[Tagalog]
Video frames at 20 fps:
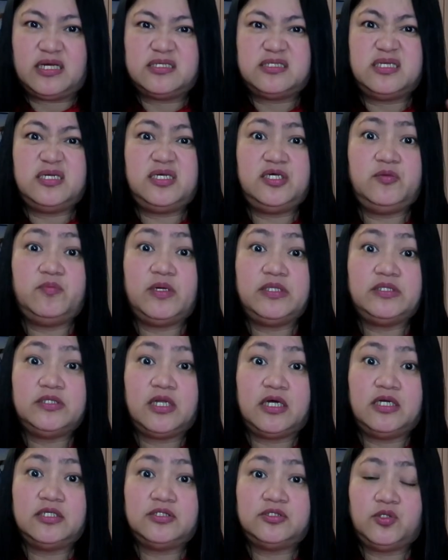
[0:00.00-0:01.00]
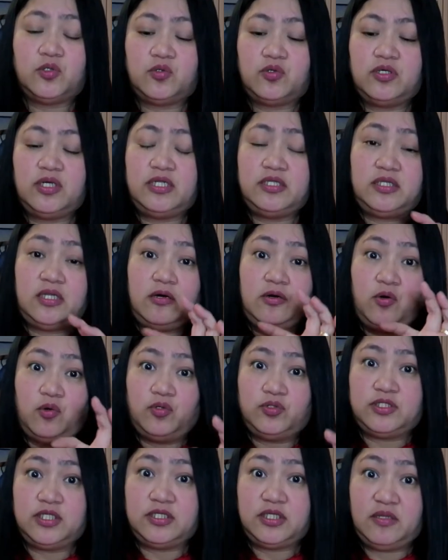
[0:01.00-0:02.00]
Kasi ibang dark chocolate na
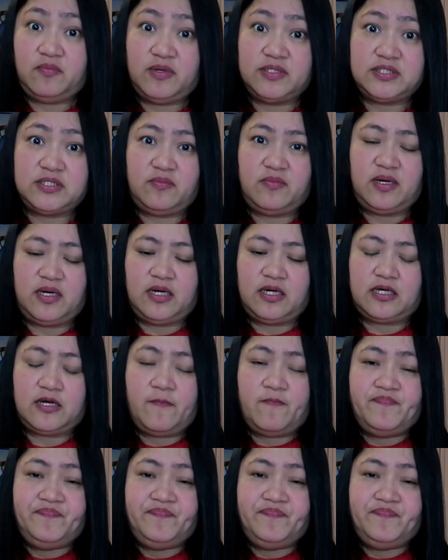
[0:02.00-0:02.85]
coated, di ba sa mga